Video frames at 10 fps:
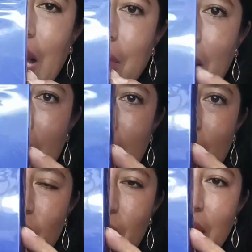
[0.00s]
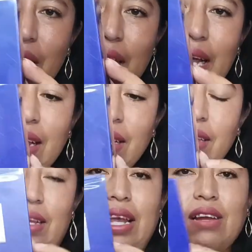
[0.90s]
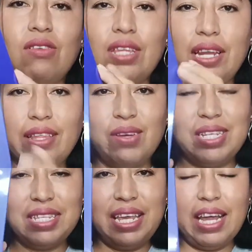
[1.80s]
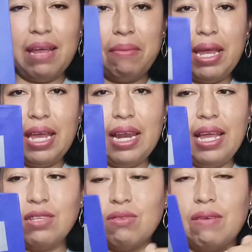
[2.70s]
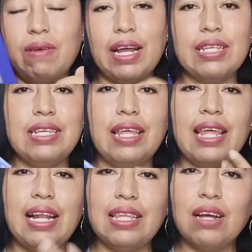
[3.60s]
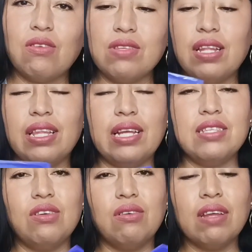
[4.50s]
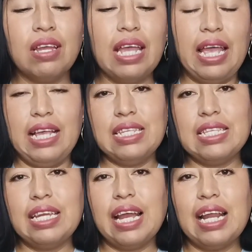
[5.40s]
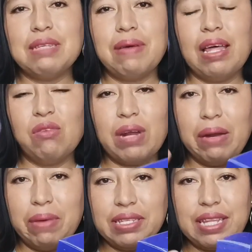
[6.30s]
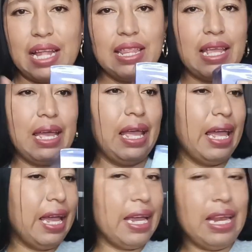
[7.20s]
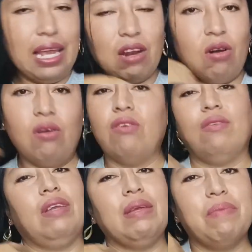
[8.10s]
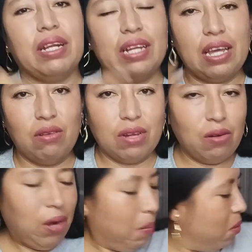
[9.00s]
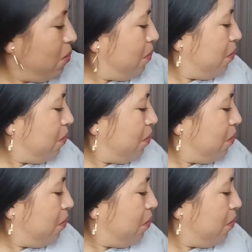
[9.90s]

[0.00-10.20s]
herbal aromática el contenido de 100 ml es una fragancia de alta concentración, es decir, que les va a durar bastante en e, el olor impregnado en el cuerpo.